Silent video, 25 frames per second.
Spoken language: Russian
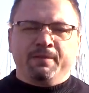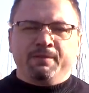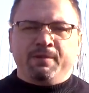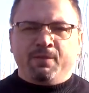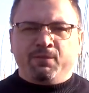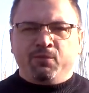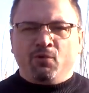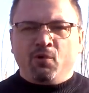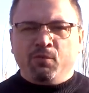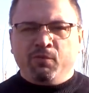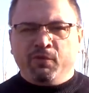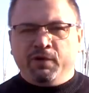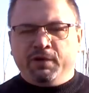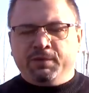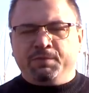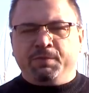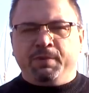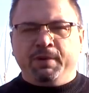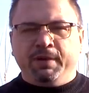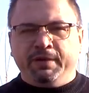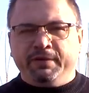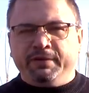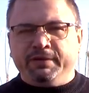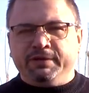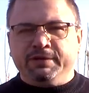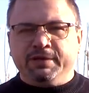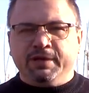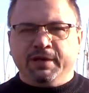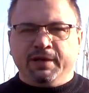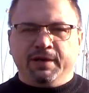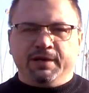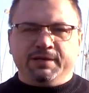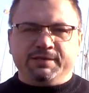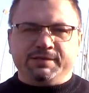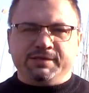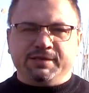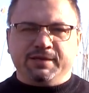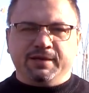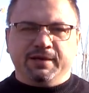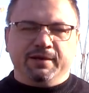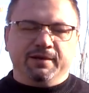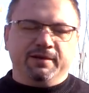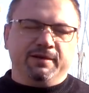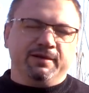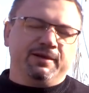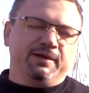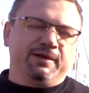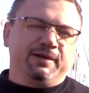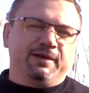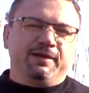Попробовать половить карасика.
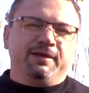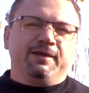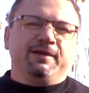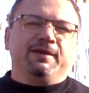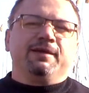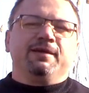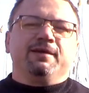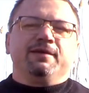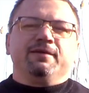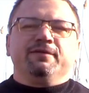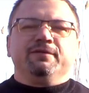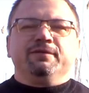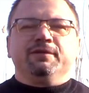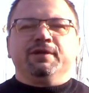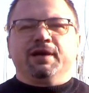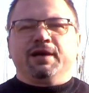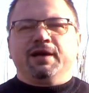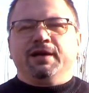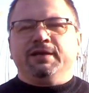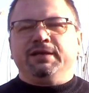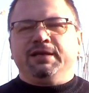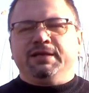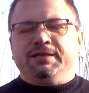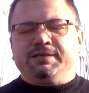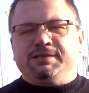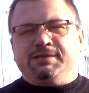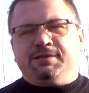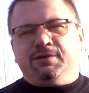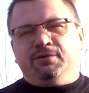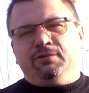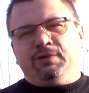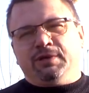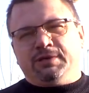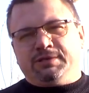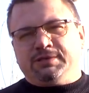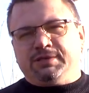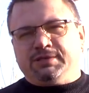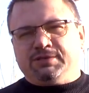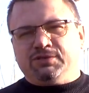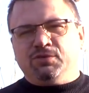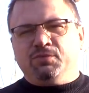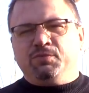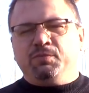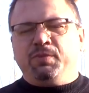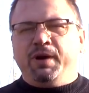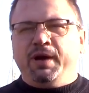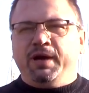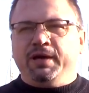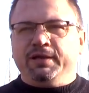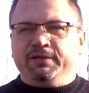Наконец-то у нас
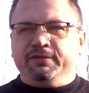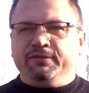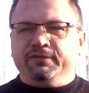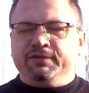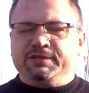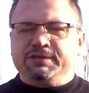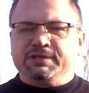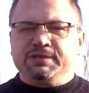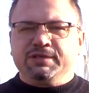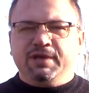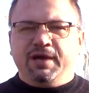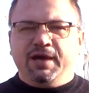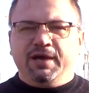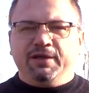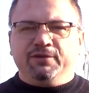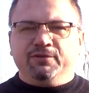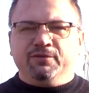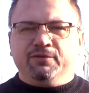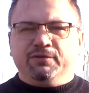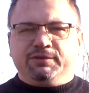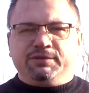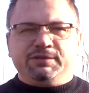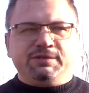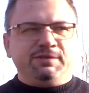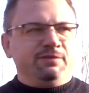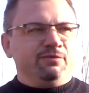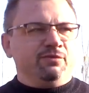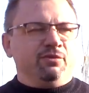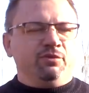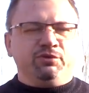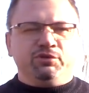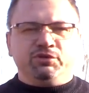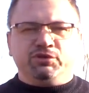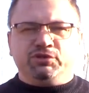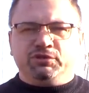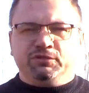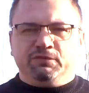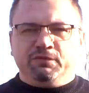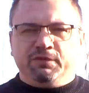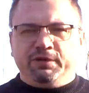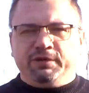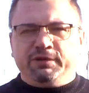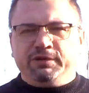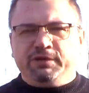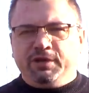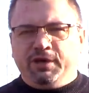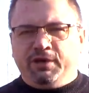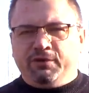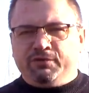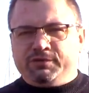наступает весна. Но вот с сегодняшнего
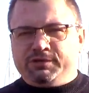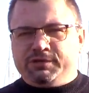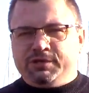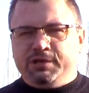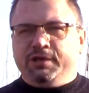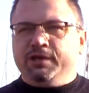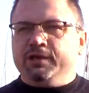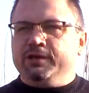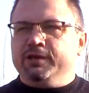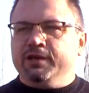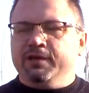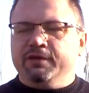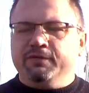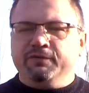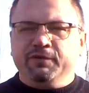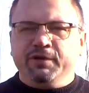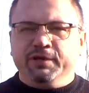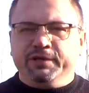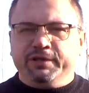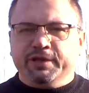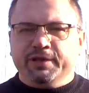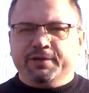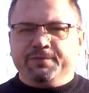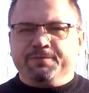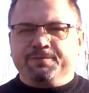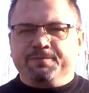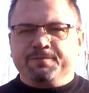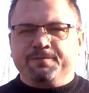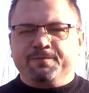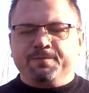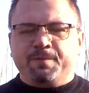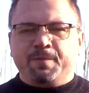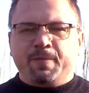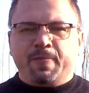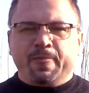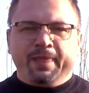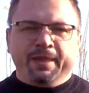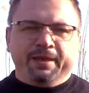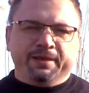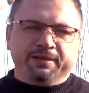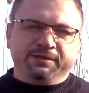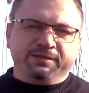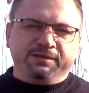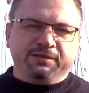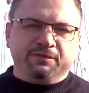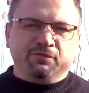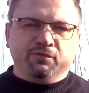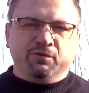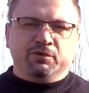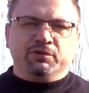дня усиление ветра.
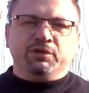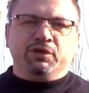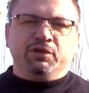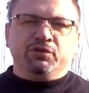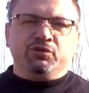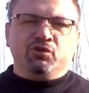Сегодня